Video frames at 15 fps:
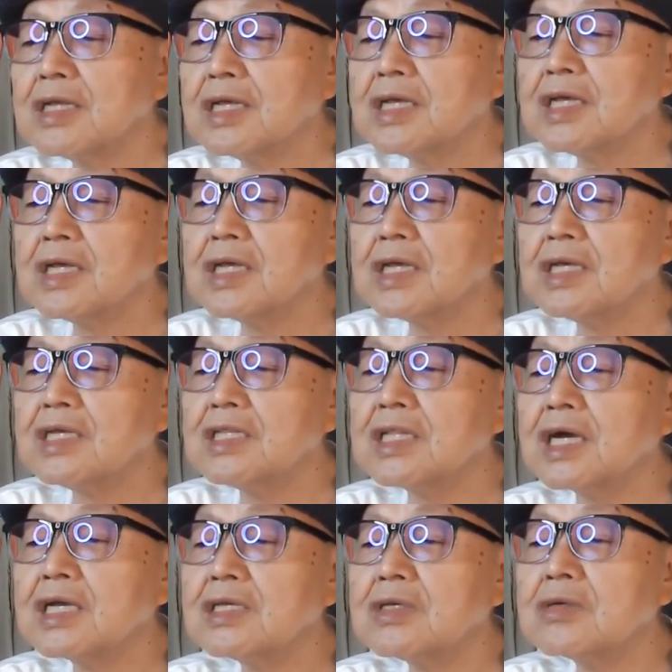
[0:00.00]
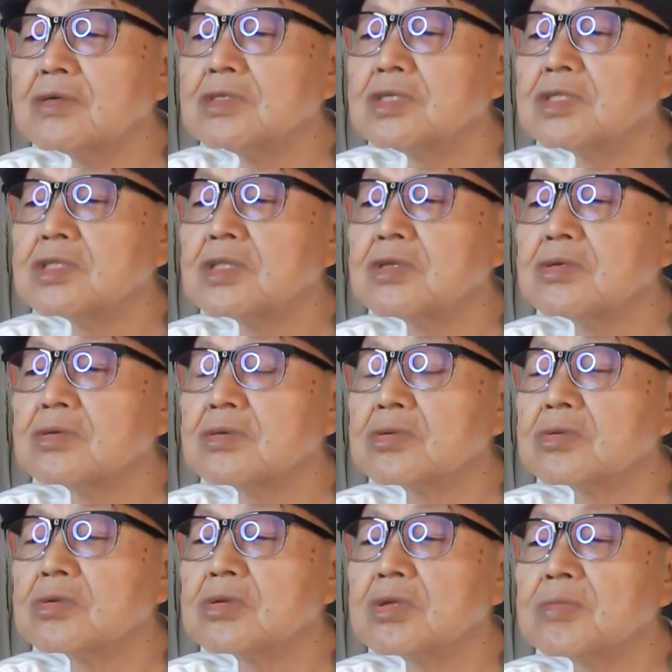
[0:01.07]
えー、いないようにっていう
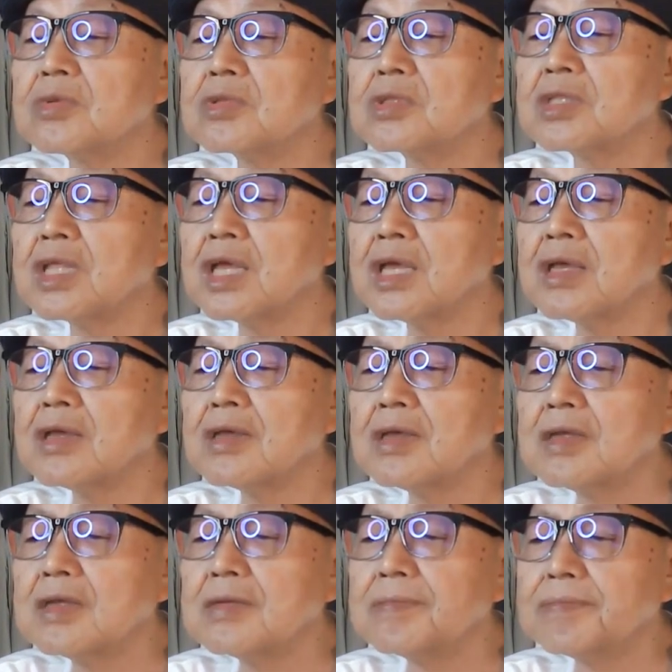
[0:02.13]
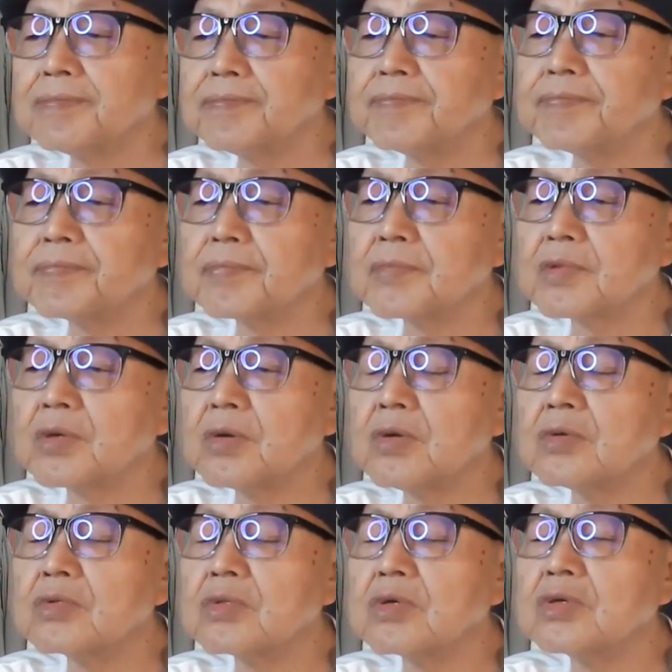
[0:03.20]
ことでもって、うん、
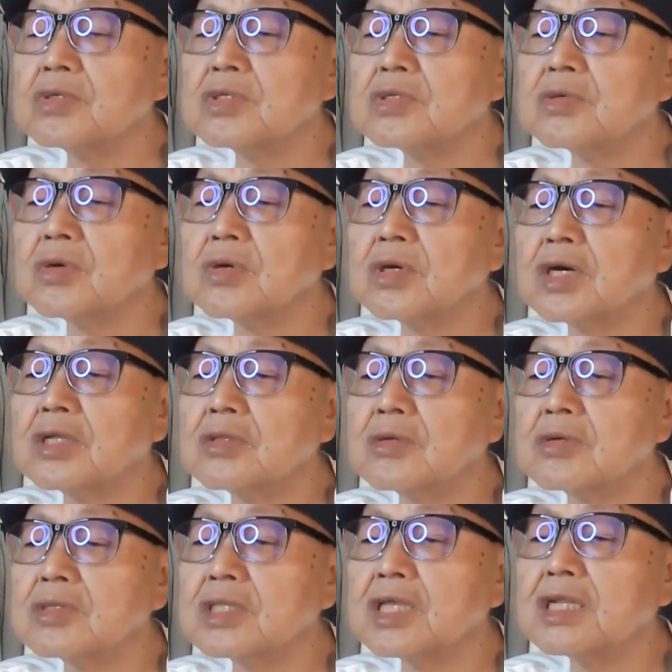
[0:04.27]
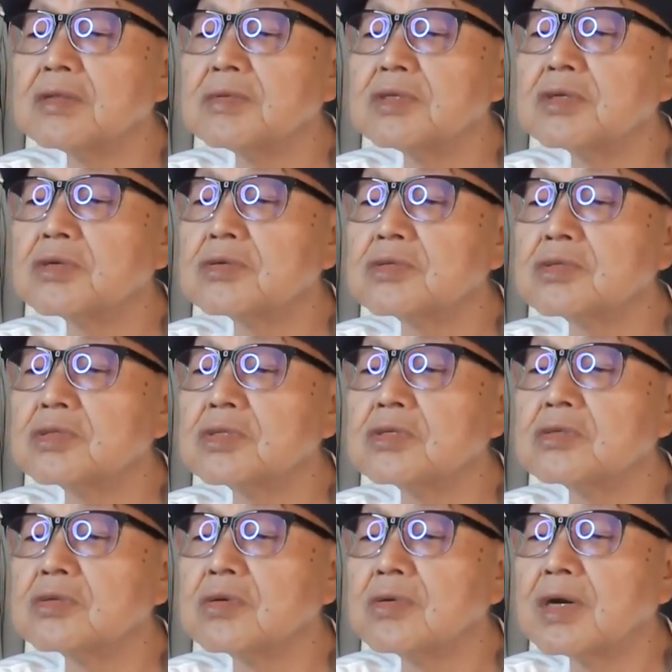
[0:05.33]
報道、あの、テレビ局って
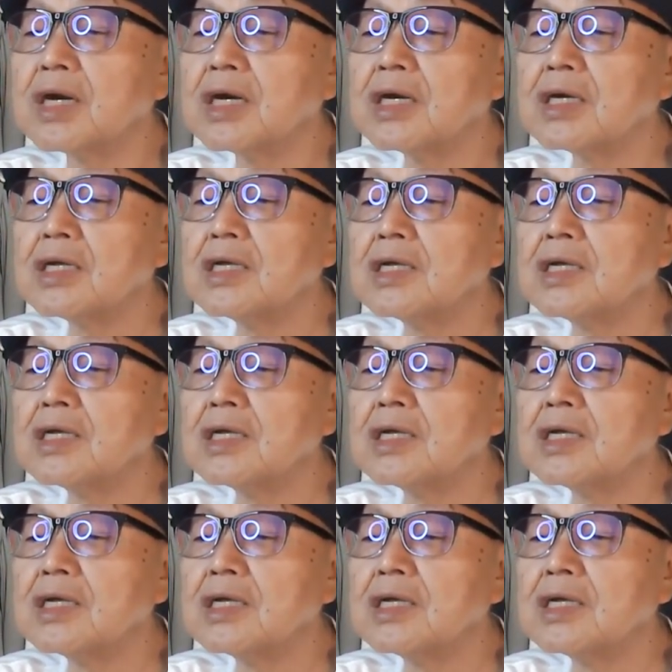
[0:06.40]
いうのは、